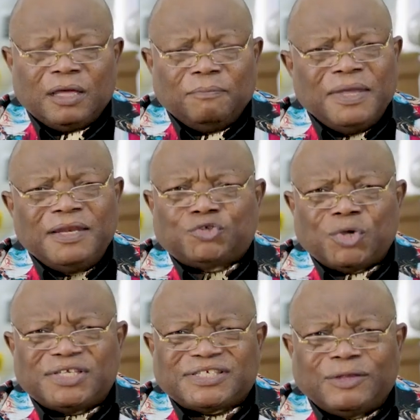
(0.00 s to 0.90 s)
Béni
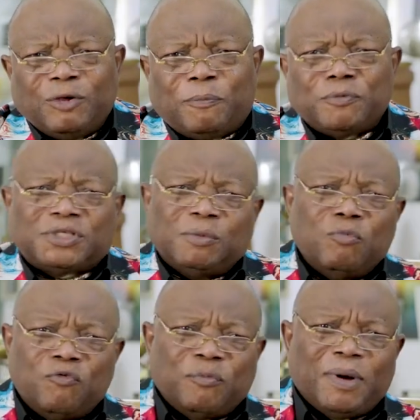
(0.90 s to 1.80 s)
soit le Seigneur pour ce
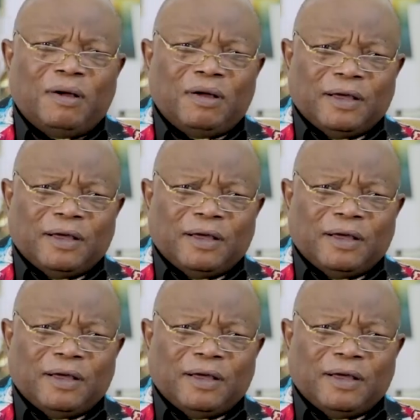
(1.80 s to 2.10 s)
mouvement.